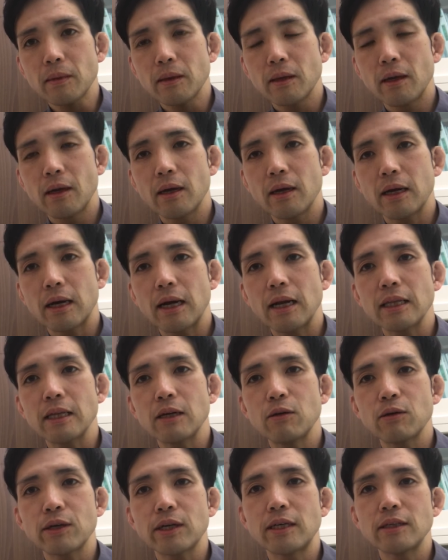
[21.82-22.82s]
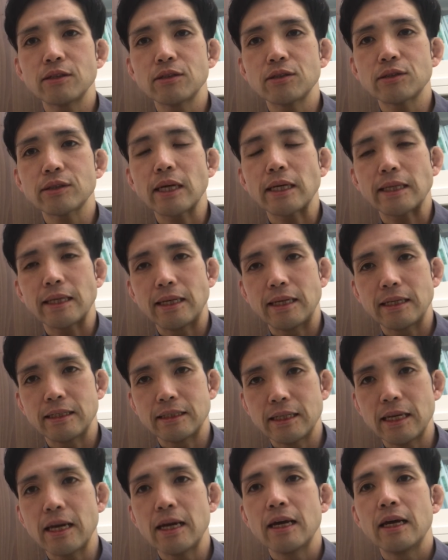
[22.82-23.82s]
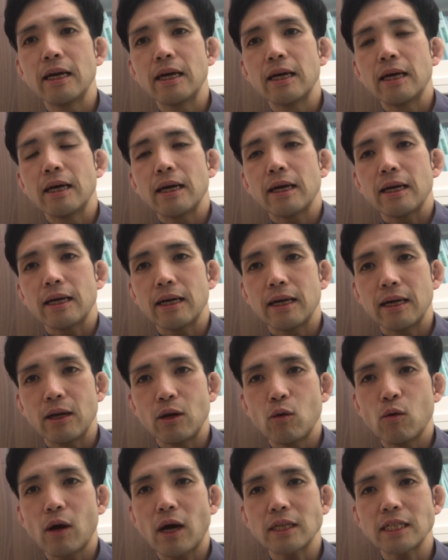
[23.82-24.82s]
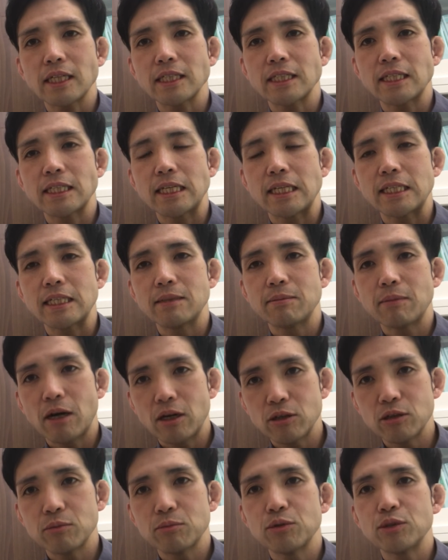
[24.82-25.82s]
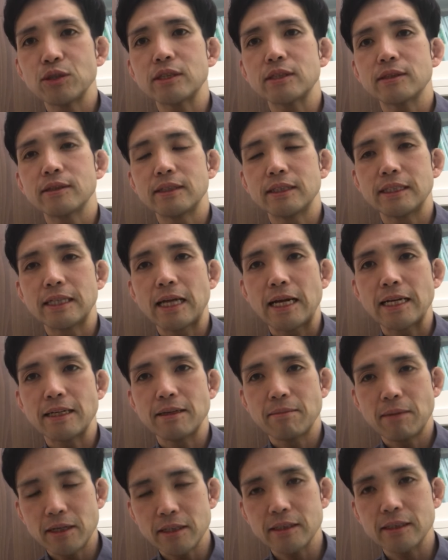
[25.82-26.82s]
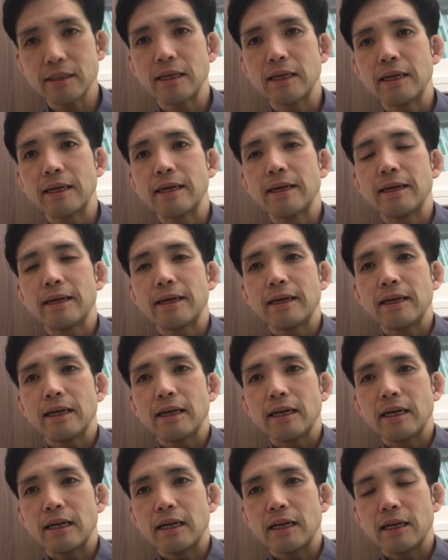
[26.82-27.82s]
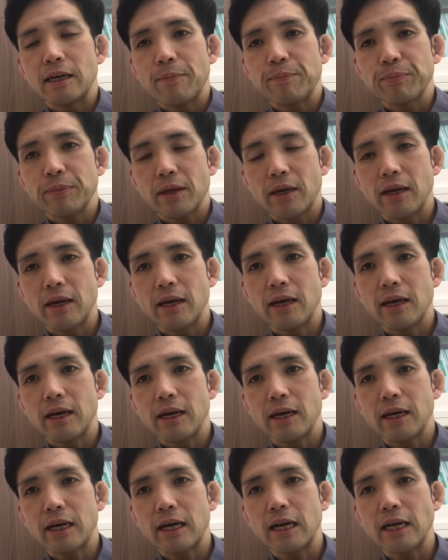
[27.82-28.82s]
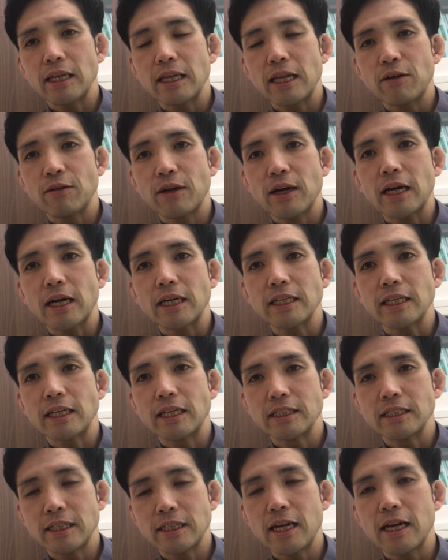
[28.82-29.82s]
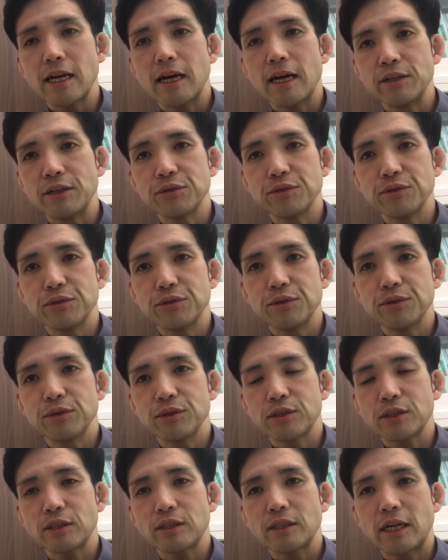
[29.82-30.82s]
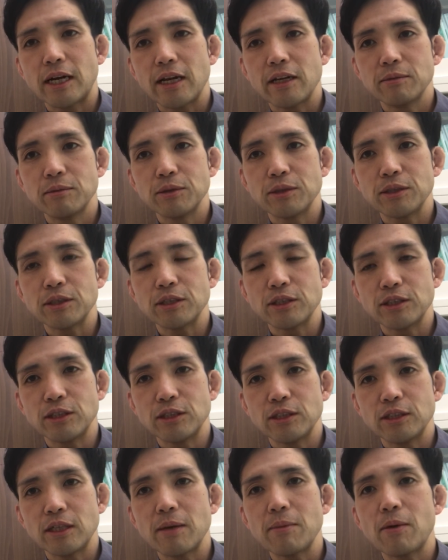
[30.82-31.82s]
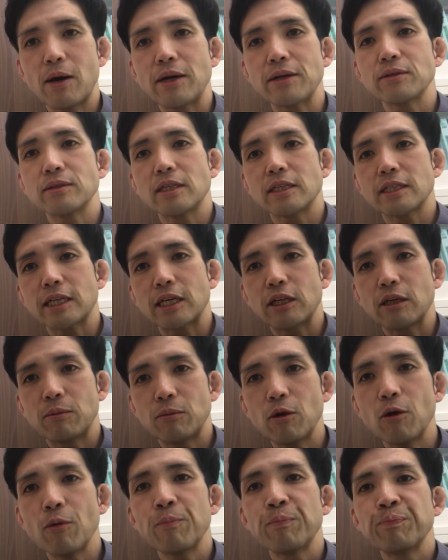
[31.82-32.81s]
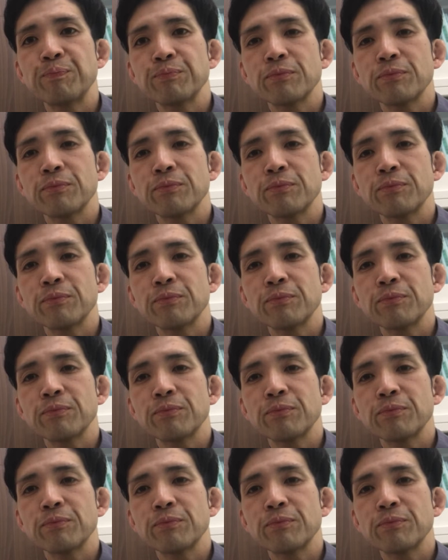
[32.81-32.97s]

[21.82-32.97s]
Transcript: えー、体を傷つけてですね、え老化させてしまう物質になりますえー、体の中でですね、あのー、作られる物質でもあるんですけども、